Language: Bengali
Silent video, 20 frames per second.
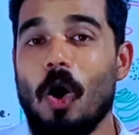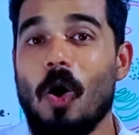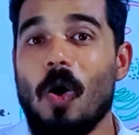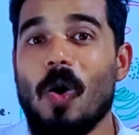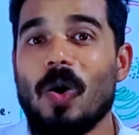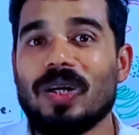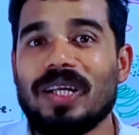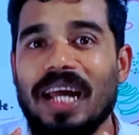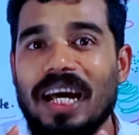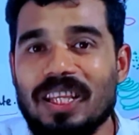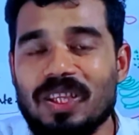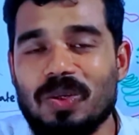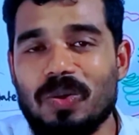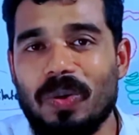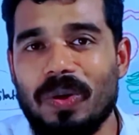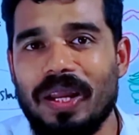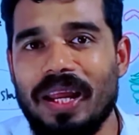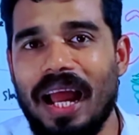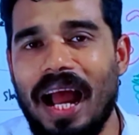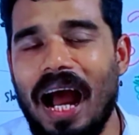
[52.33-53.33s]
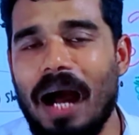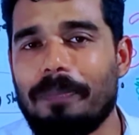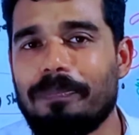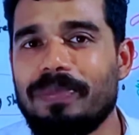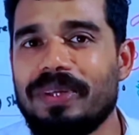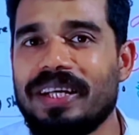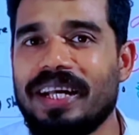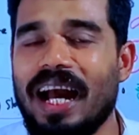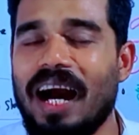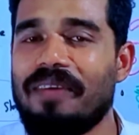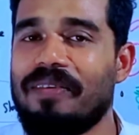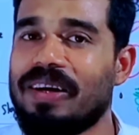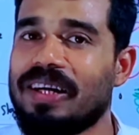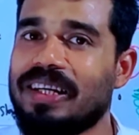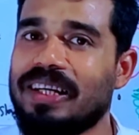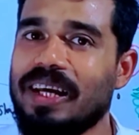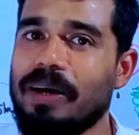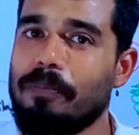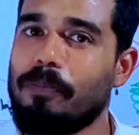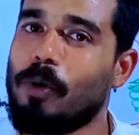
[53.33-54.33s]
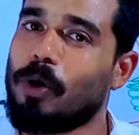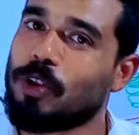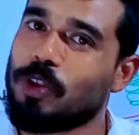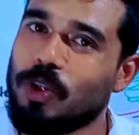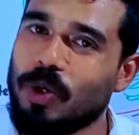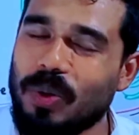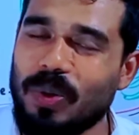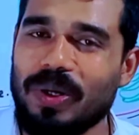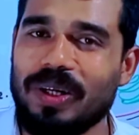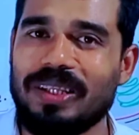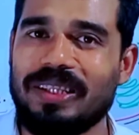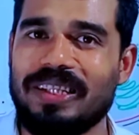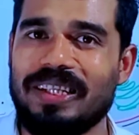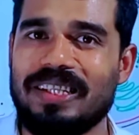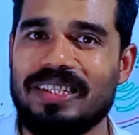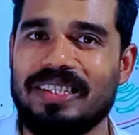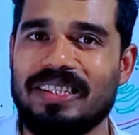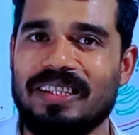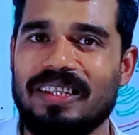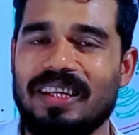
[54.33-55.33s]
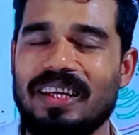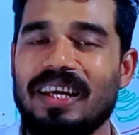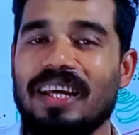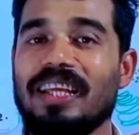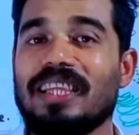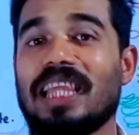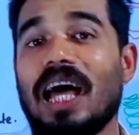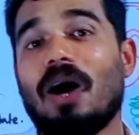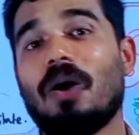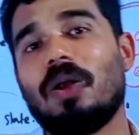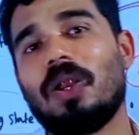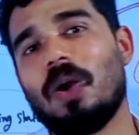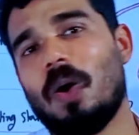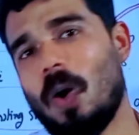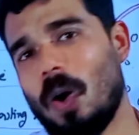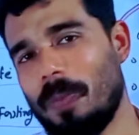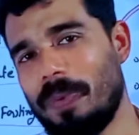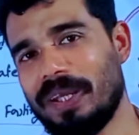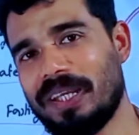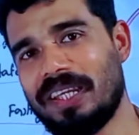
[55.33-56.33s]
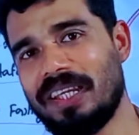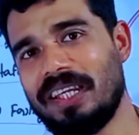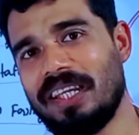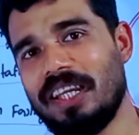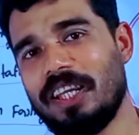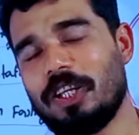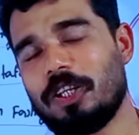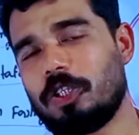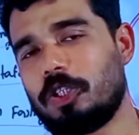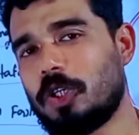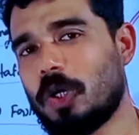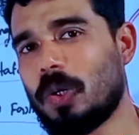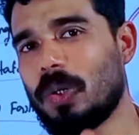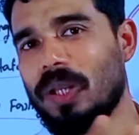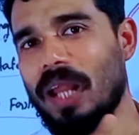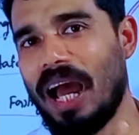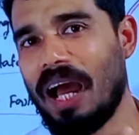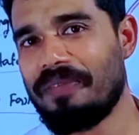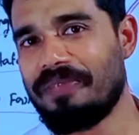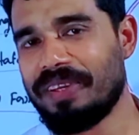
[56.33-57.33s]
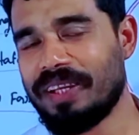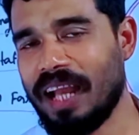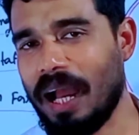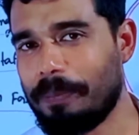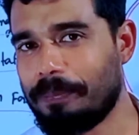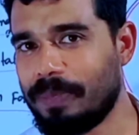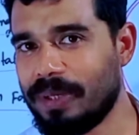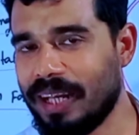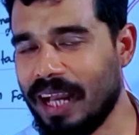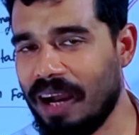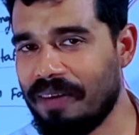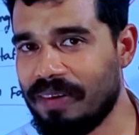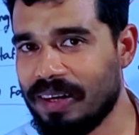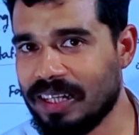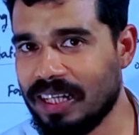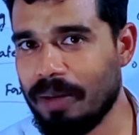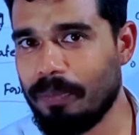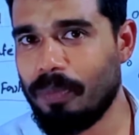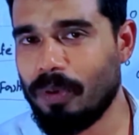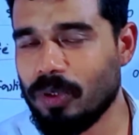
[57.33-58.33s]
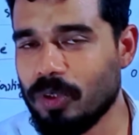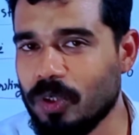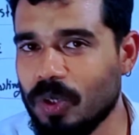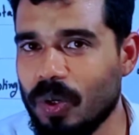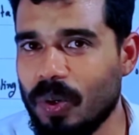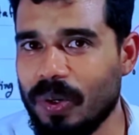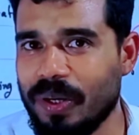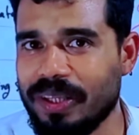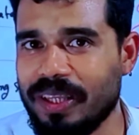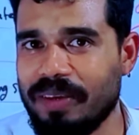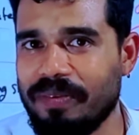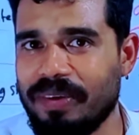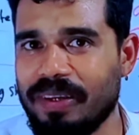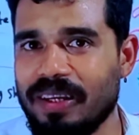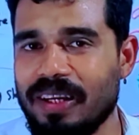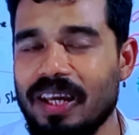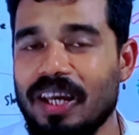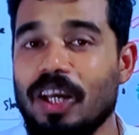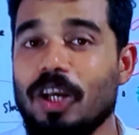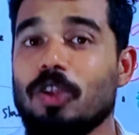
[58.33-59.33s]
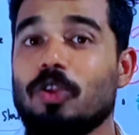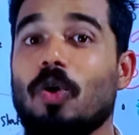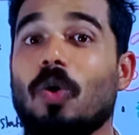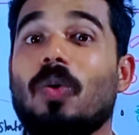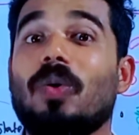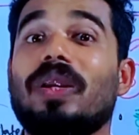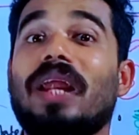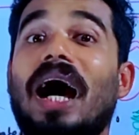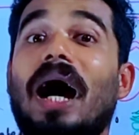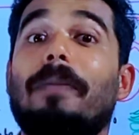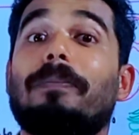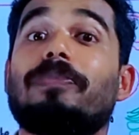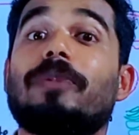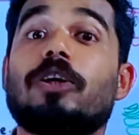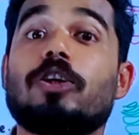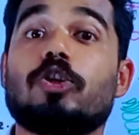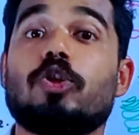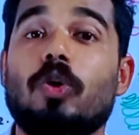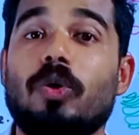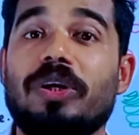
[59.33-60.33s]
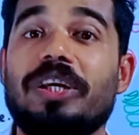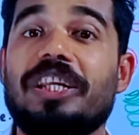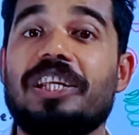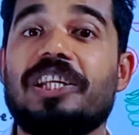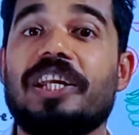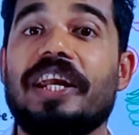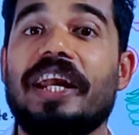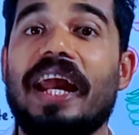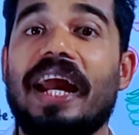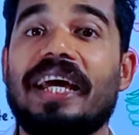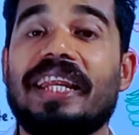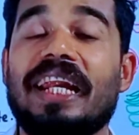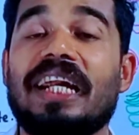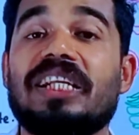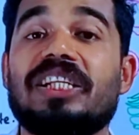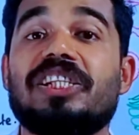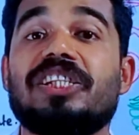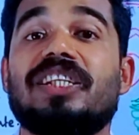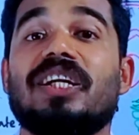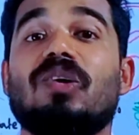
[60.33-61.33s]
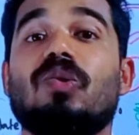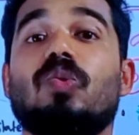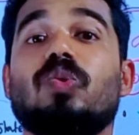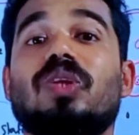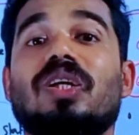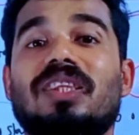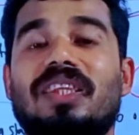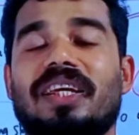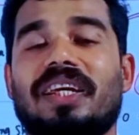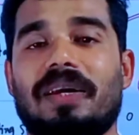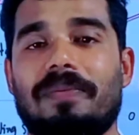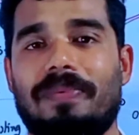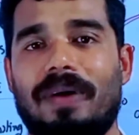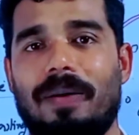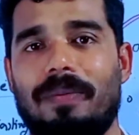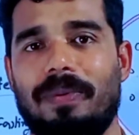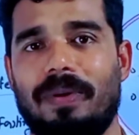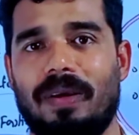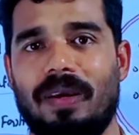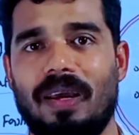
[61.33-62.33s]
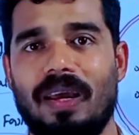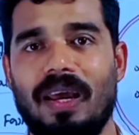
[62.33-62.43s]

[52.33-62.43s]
হঠাৎ করে আপনি খাবারটা বন্ধ করে দিয়েছেন তাহলে হবে কি যখন আপনি আপনি খাবারটা বন্ধ করে দেবেন তখন আপনার শরীর সেই এনার্জিটা কোথা থেকে পাবে